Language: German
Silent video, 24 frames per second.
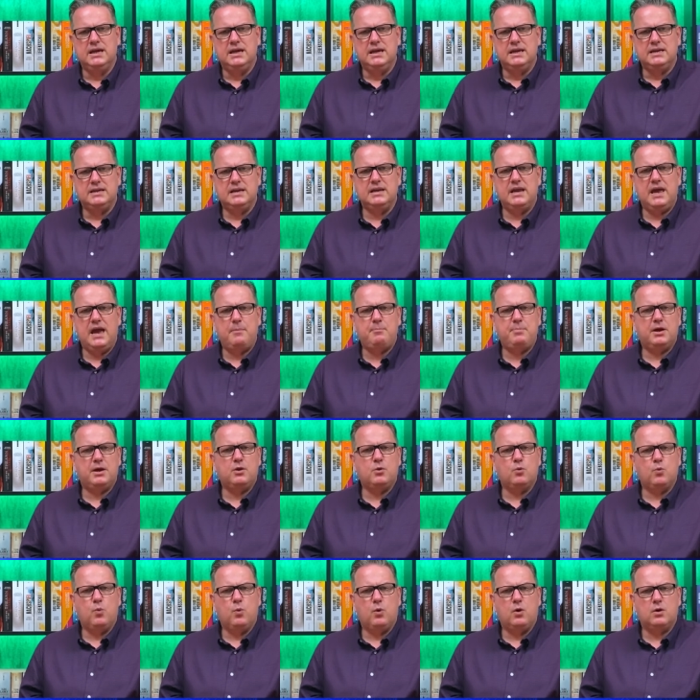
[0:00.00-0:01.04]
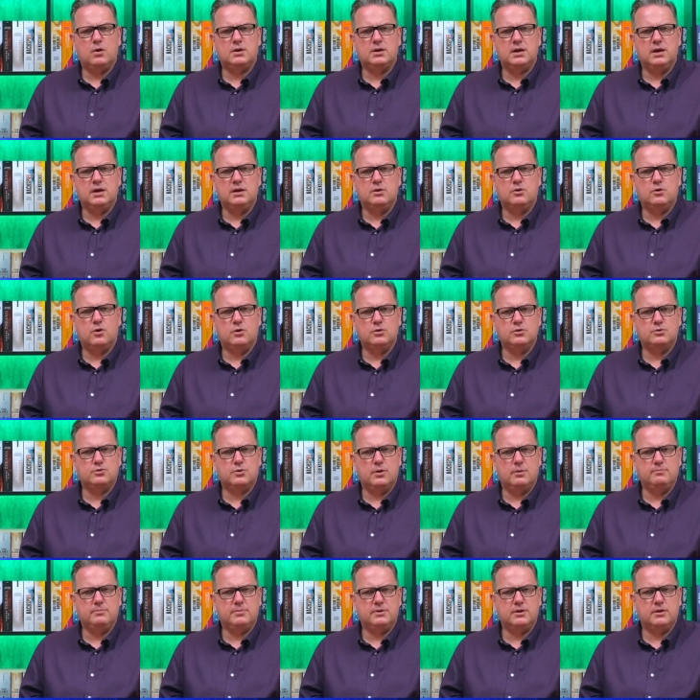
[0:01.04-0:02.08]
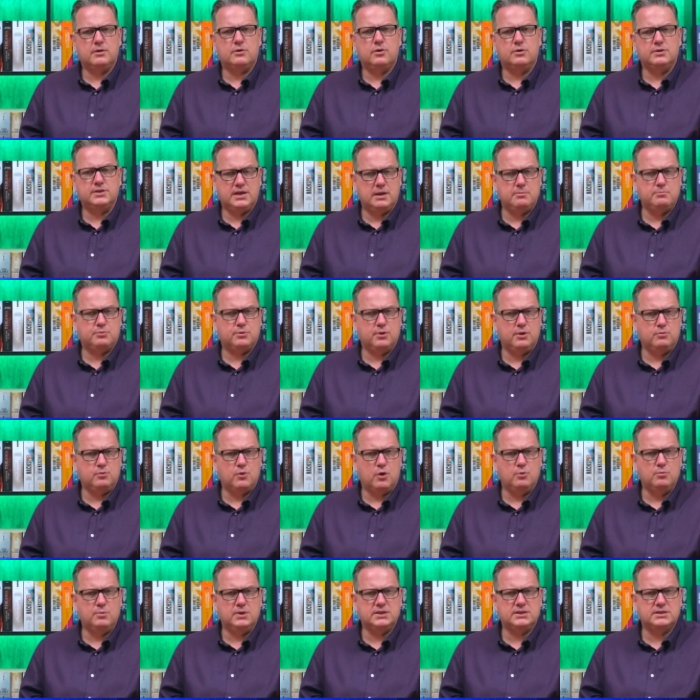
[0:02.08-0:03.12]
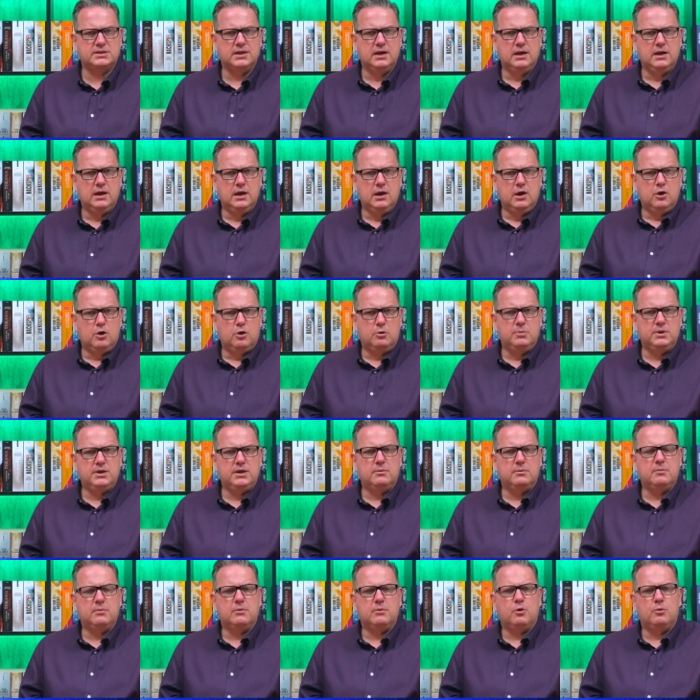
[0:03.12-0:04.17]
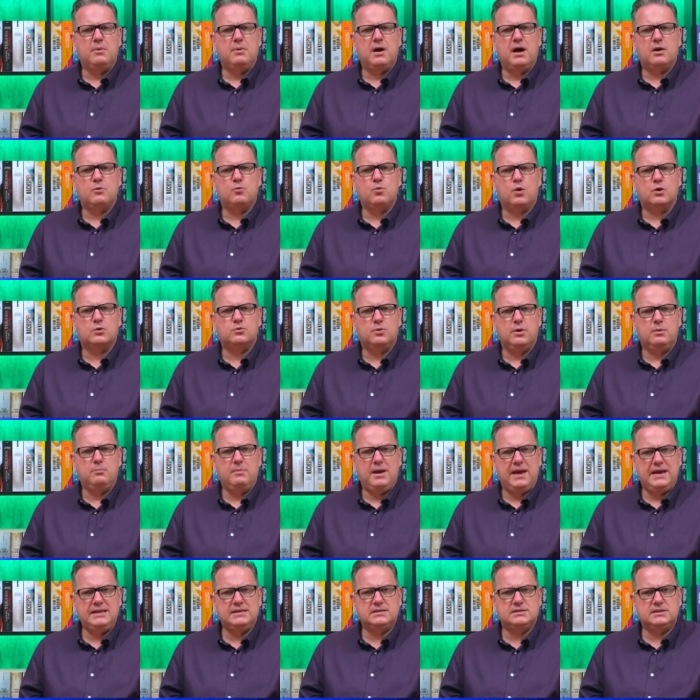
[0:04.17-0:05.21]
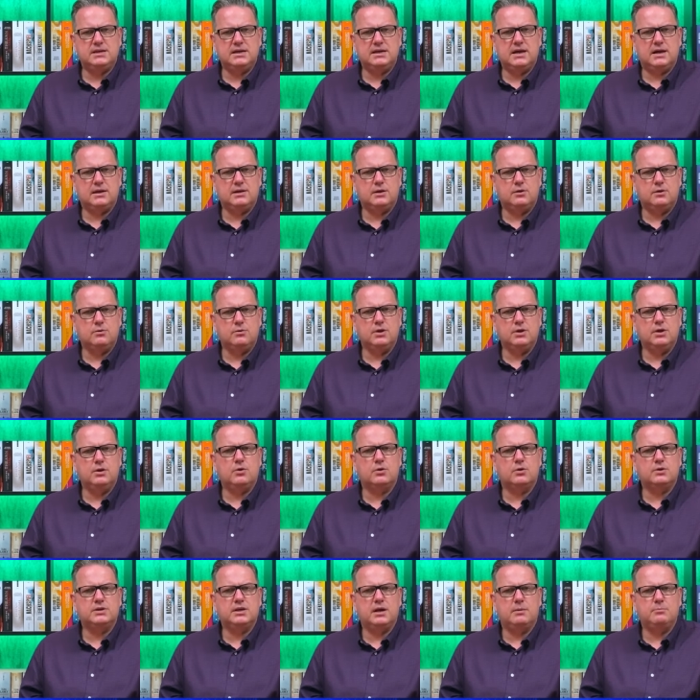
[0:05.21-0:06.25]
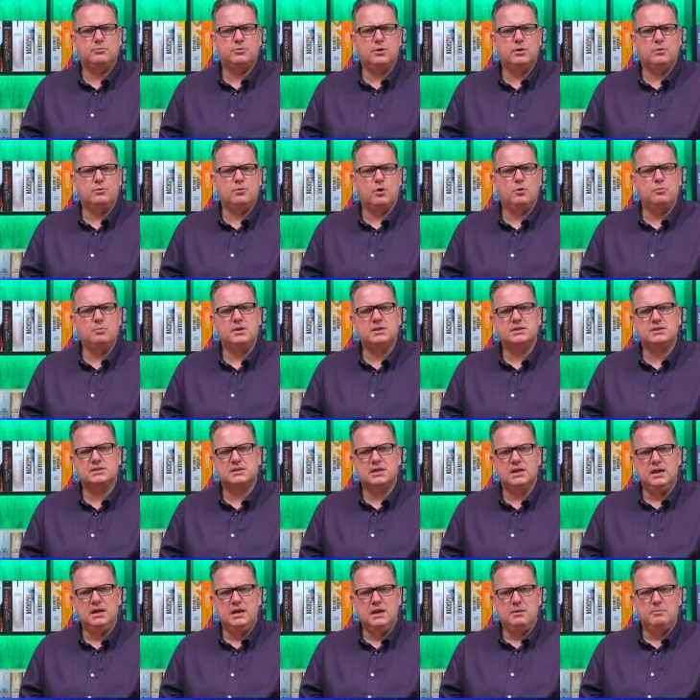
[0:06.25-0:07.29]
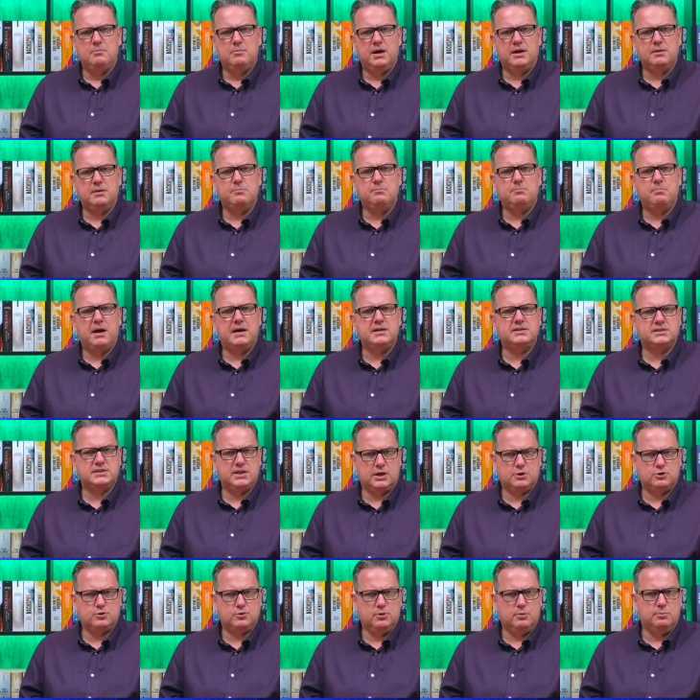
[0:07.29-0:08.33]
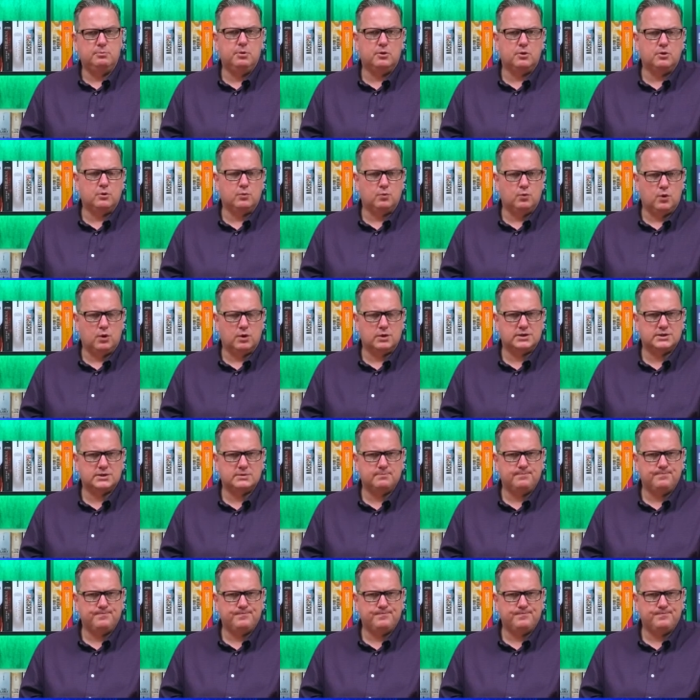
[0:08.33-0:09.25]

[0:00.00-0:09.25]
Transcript: den Epic Award in Contemporary Romance und mit dem Roman What Remains die Kategorie Contemporary Romance bei den Bisexual Book Awards.